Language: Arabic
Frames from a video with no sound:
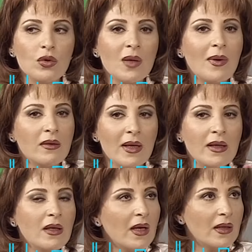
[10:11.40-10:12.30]
وطبعا
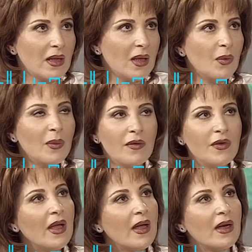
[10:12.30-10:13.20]
اي حته لما بيبقى
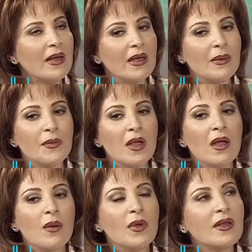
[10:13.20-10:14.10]
فيها اغنياء
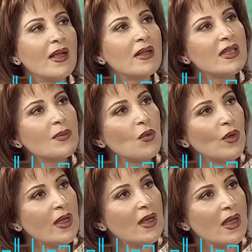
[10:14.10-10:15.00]
بتلاقي النسبه
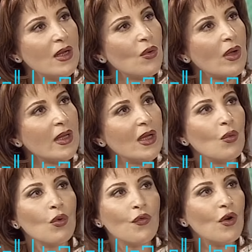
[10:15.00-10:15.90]
القليله هي
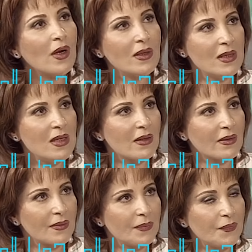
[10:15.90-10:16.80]
الاغنياء والفقراء
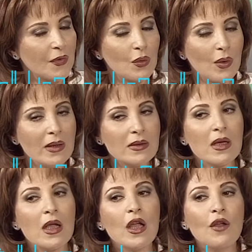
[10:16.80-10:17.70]
كتير
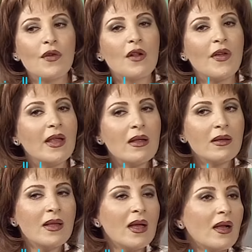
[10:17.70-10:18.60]
كويس
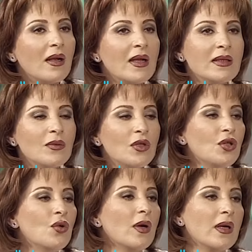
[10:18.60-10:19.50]
فالفقير ده لازم
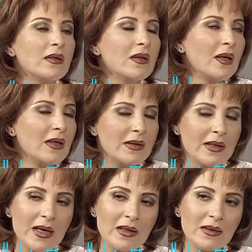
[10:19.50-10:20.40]
تديله حس...
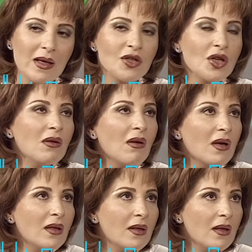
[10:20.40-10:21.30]
احساس عشان
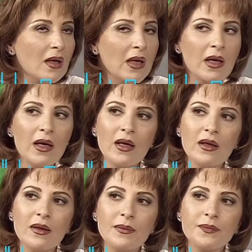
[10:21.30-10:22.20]
الرضا
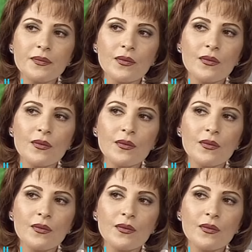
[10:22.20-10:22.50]
ان